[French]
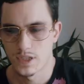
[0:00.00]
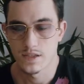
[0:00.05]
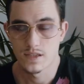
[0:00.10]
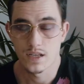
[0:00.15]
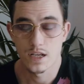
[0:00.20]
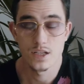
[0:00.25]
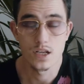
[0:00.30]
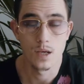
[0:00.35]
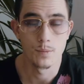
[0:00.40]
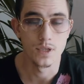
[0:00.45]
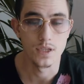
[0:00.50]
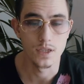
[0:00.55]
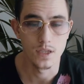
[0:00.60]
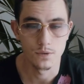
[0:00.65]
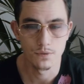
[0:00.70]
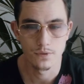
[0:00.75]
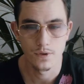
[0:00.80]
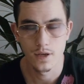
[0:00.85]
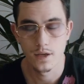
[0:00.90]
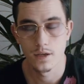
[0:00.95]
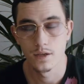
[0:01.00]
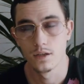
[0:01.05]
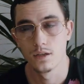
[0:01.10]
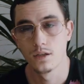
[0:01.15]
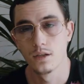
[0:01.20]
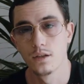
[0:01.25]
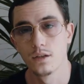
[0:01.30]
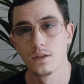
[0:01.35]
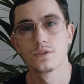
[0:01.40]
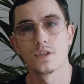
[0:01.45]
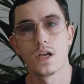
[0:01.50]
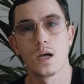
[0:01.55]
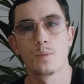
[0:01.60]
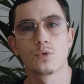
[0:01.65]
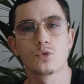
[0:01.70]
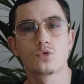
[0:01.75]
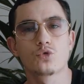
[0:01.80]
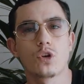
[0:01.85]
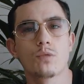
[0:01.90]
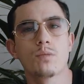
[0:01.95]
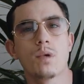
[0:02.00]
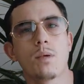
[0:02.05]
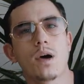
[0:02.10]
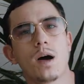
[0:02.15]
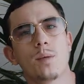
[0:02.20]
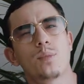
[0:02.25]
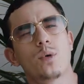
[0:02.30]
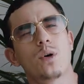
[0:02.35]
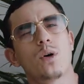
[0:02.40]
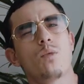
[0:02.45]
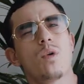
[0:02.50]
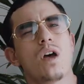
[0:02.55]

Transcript: peut-être ça a jamais été fait et c'est un peu toujours le même rapport.